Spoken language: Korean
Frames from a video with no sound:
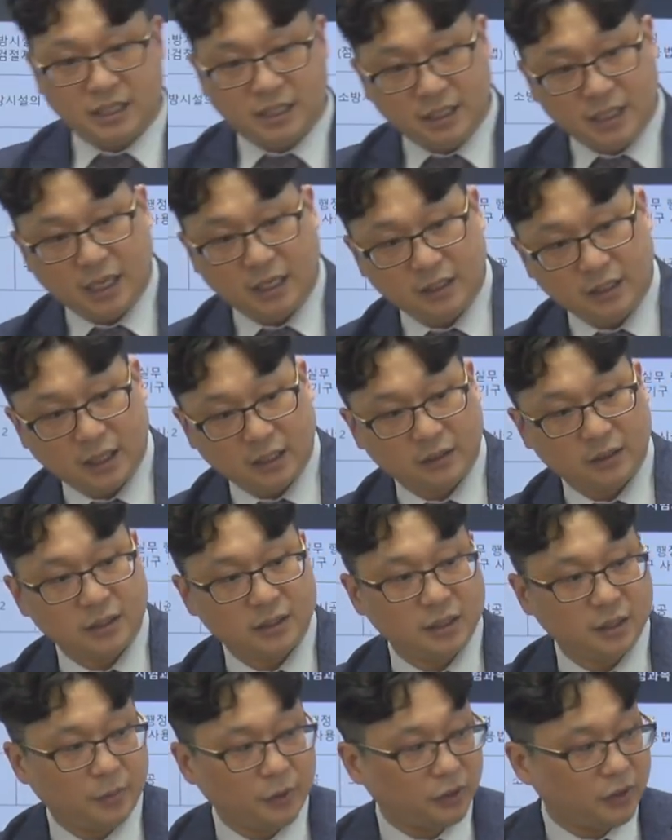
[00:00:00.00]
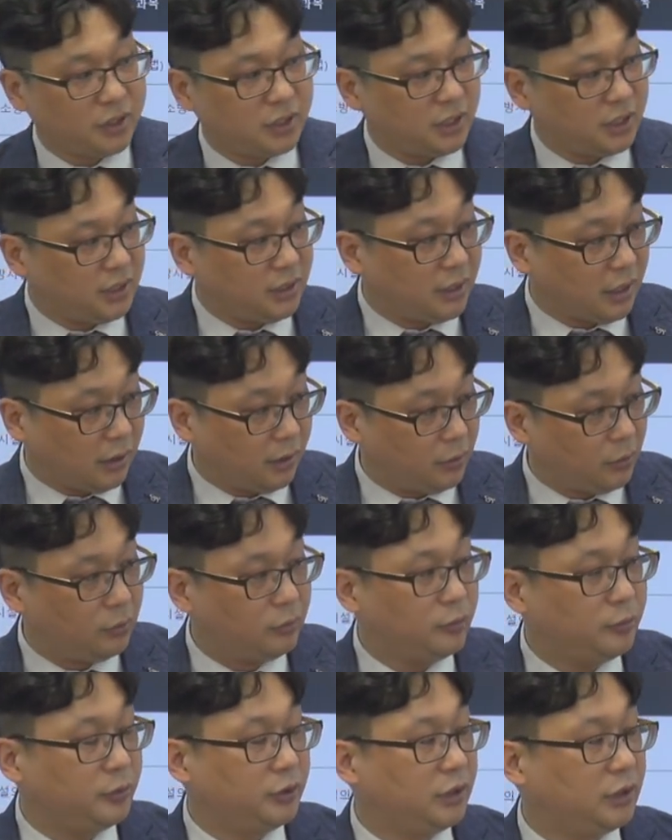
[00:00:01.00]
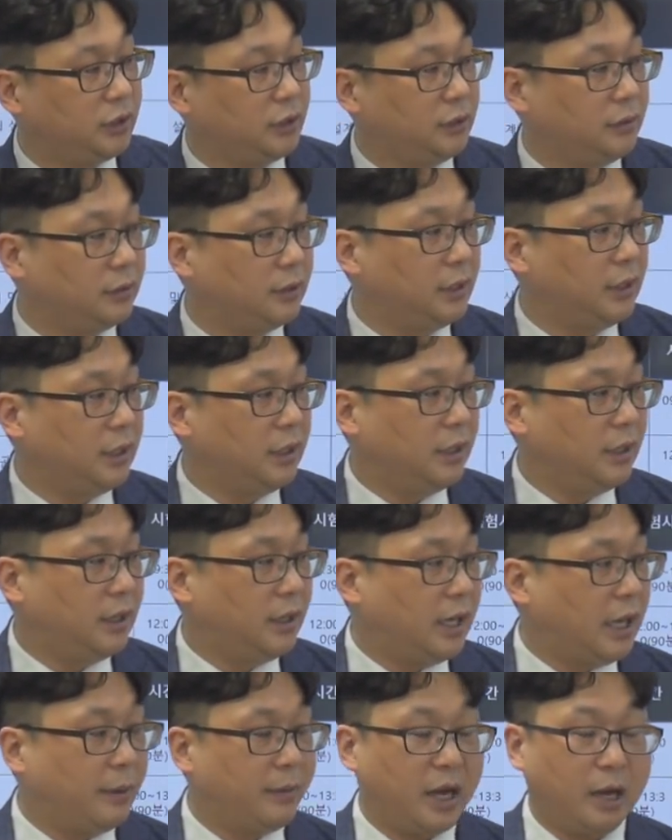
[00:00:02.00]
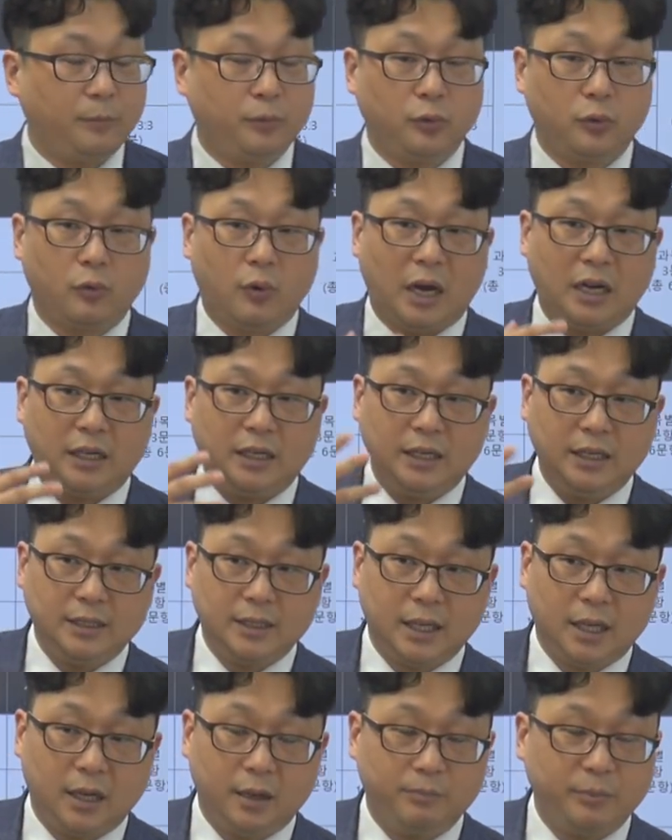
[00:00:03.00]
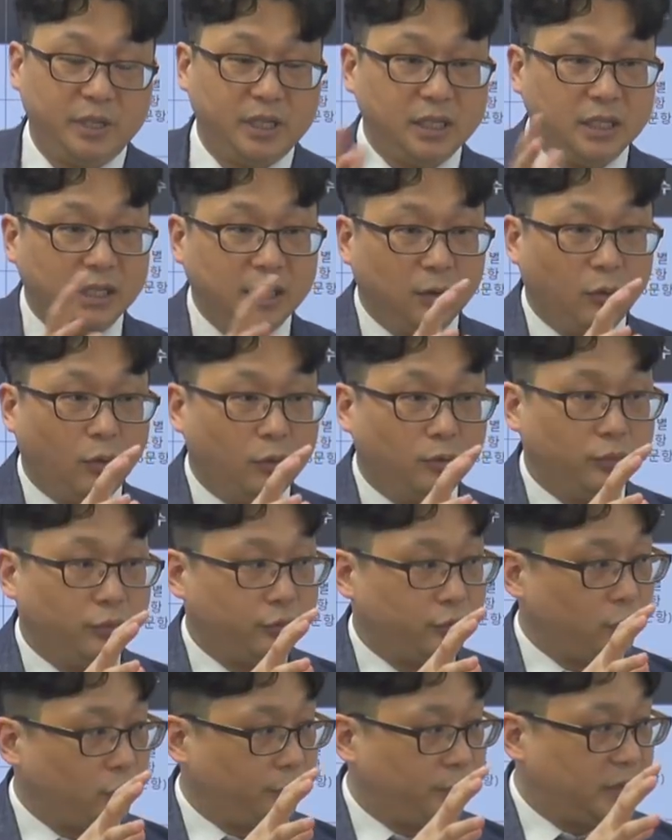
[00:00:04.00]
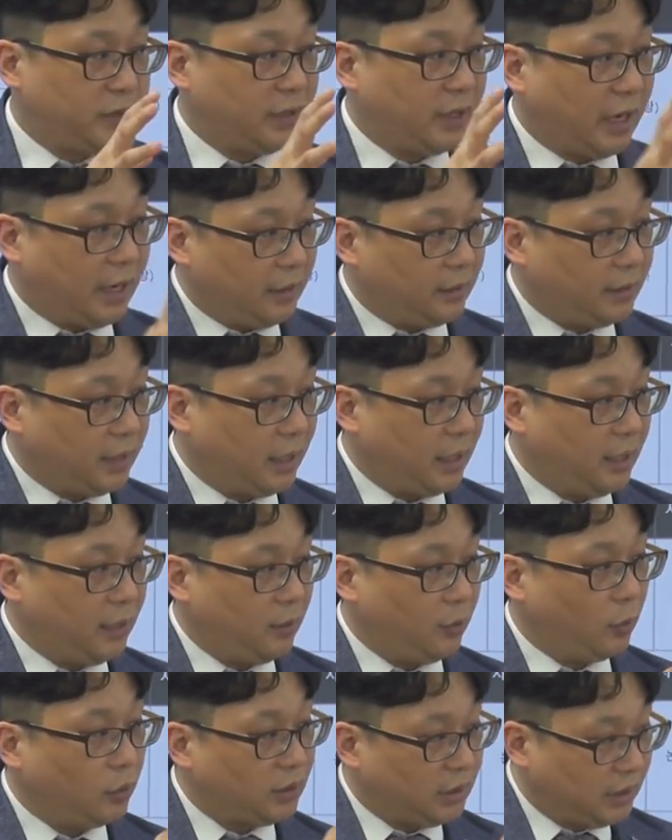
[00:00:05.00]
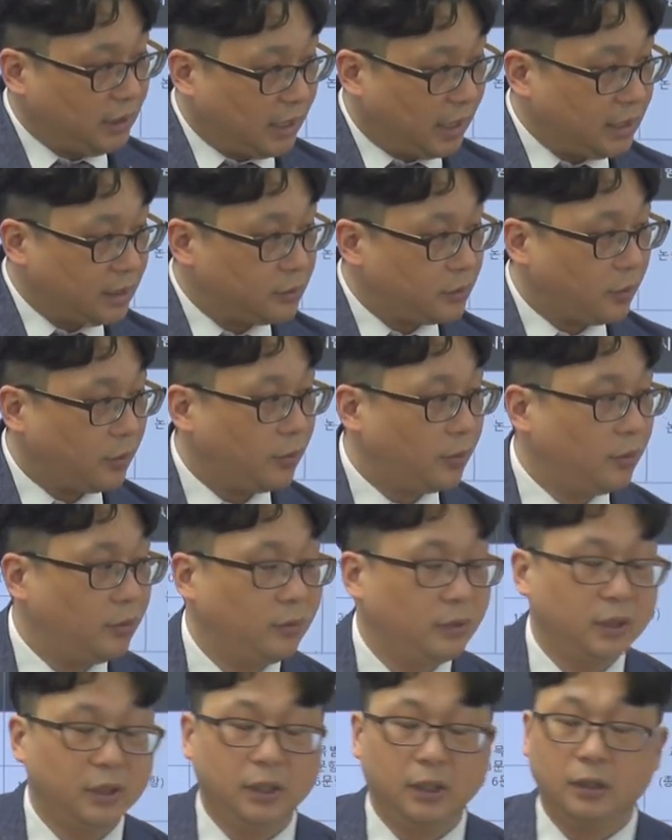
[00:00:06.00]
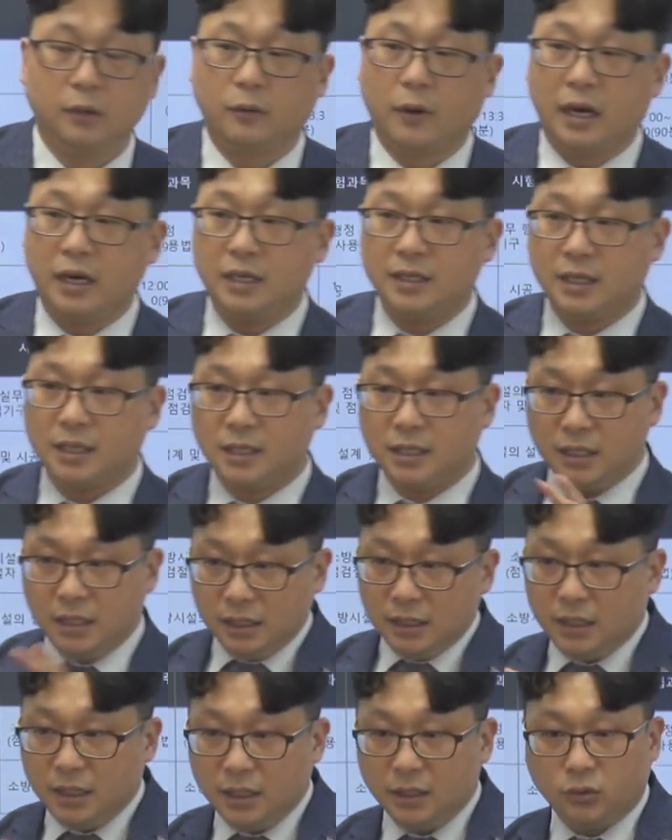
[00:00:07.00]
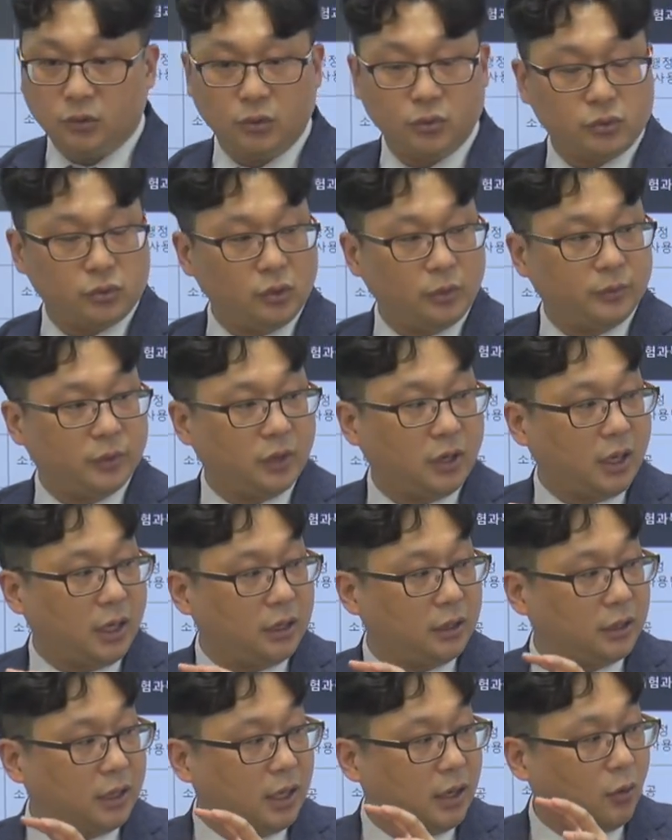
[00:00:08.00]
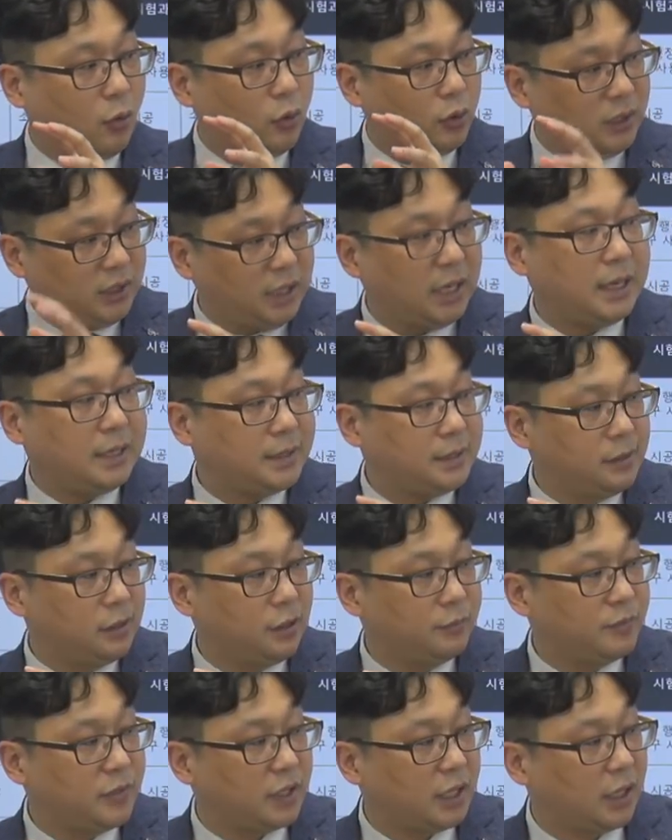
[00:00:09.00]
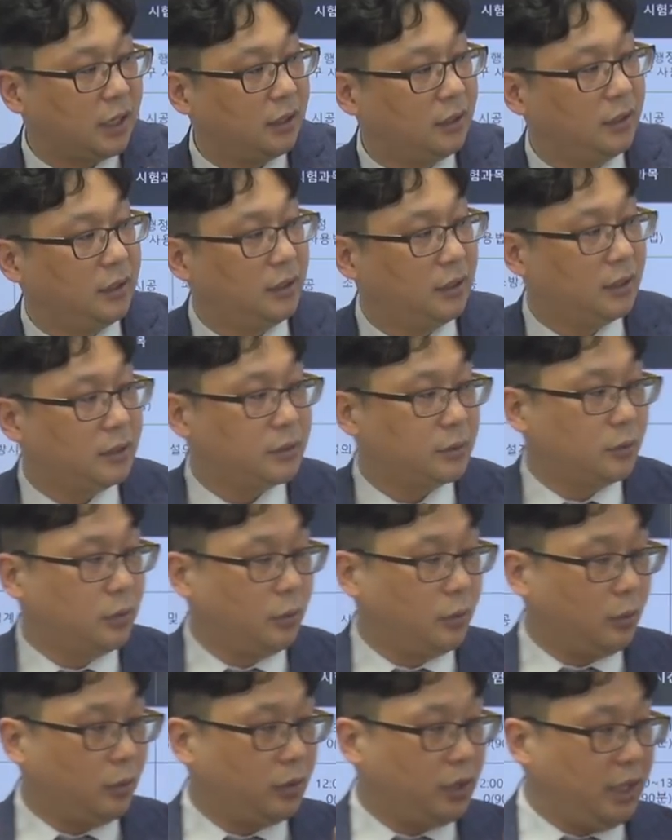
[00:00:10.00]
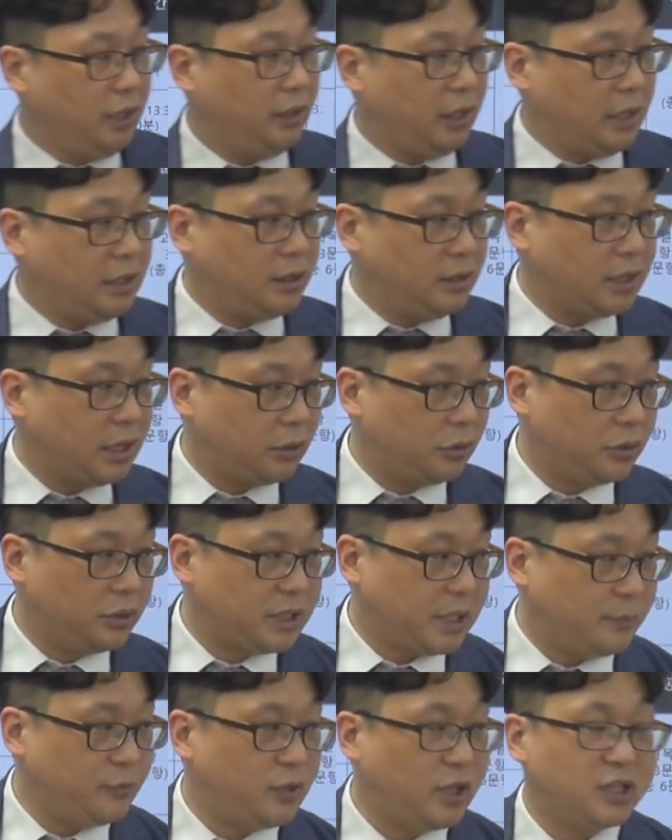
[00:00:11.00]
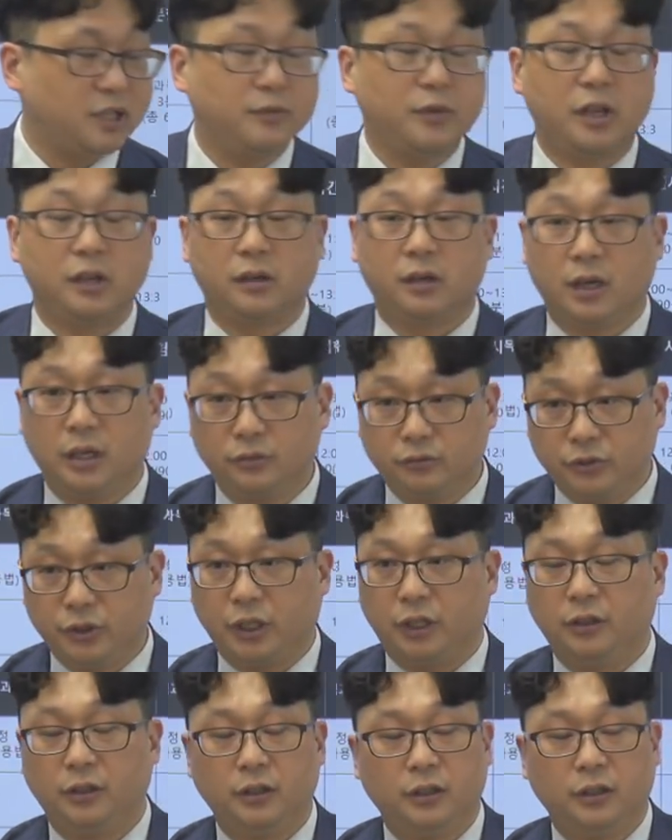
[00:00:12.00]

시간이라든지 시험 어떤 치는가 이런 부분들은 아마 앞으로 관리사 필기 공부 수업 들어갈 때 OT가 있고 관리사 실기 또 수업 들어갈 때 OT가 있을 겁니다. 그래서 그 오리엔테이션 자료를 참조하시면 될 것 같고요.